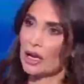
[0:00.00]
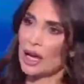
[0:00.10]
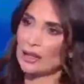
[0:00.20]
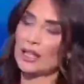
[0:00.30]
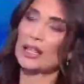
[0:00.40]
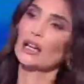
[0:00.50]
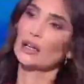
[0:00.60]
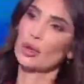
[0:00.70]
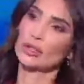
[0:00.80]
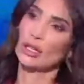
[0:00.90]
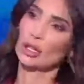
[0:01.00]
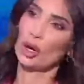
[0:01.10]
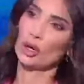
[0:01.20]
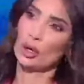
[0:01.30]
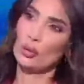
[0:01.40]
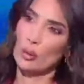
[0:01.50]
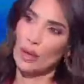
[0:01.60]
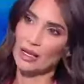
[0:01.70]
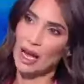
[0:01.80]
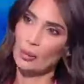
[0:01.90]
التيار الوطني الحر
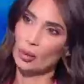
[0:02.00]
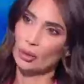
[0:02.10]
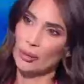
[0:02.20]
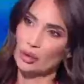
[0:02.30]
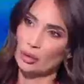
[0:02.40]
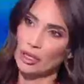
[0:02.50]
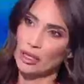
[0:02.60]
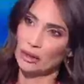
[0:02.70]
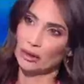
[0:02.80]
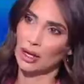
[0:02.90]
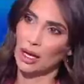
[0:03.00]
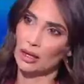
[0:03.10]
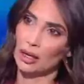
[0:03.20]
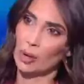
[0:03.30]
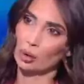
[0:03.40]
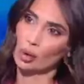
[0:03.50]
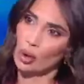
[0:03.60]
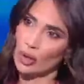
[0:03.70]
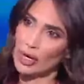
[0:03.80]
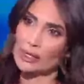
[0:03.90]
هو من يحمل مسؤوليه هذا
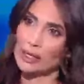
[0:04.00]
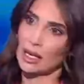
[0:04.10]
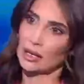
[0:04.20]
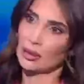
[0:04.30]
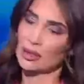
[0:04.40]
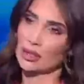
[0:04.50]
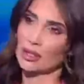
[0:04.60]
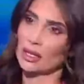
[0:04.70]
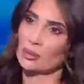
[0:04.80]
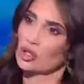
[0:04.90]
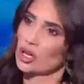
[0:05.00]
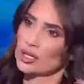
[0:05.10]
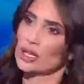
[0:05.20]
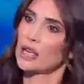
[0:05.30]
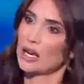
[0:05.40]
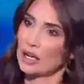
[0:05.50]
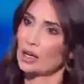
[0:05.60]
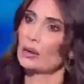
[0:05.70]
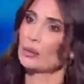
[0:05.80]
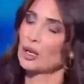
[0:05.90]
الموضوع وليس الوزير سليم جريساتي
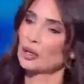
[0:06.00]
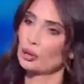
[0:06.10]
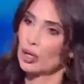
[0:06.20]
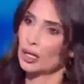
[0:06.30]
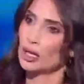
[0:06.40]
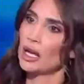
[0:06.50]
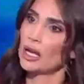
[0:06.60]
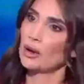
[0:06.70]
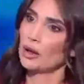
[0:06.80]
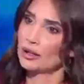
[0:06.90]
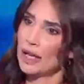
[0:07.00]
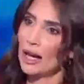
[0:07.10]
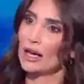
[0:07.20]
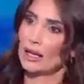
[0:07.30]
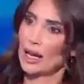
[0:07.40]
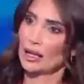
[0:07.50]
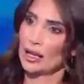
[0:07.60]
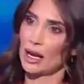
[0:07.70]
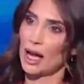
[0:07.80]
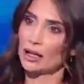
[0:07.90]
على الرغم من انه كان داخل
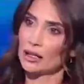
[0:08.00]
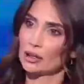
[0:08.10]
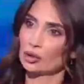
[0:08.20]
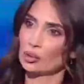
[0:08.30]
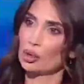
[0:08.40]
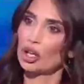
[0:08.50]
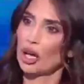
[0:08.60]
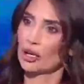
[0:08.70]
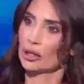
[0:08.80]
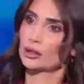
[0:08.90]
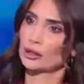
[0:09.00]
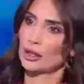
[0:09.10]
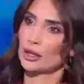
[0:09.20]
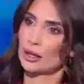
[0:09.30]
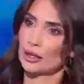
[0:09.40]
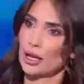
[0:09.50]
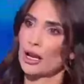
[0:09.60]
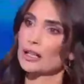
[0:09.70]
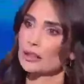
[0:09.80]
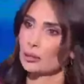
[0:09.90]
هذا العهد ومنخرط آه،
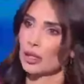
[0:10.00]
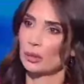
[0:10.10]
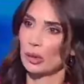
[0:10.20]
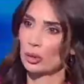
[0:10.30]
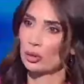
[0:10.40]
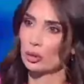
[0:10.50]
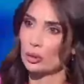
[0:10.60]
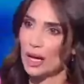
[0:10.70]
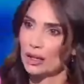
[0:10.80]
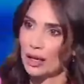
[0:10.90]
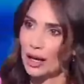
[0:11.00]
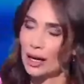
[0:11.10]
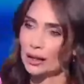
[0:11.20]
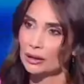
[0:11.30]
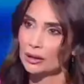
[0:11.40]
للعظم مثل ما بيقولوا بهذا ما كان عفوا